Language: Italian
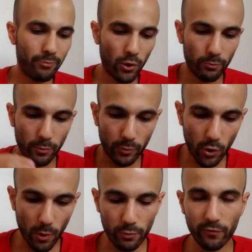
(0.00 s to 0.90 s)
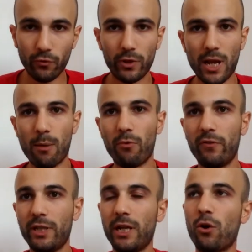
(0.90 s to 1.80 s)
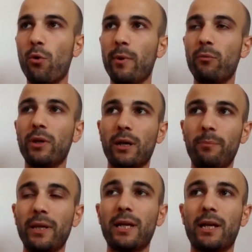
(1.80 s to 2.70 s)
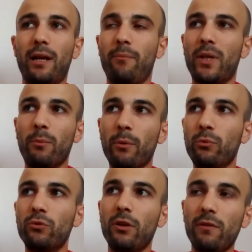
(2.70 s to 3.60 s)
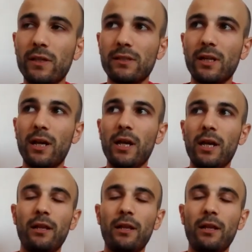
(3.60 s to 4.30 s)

proprio proprio vogliamo vedere come unica pecca dal mio punto di vista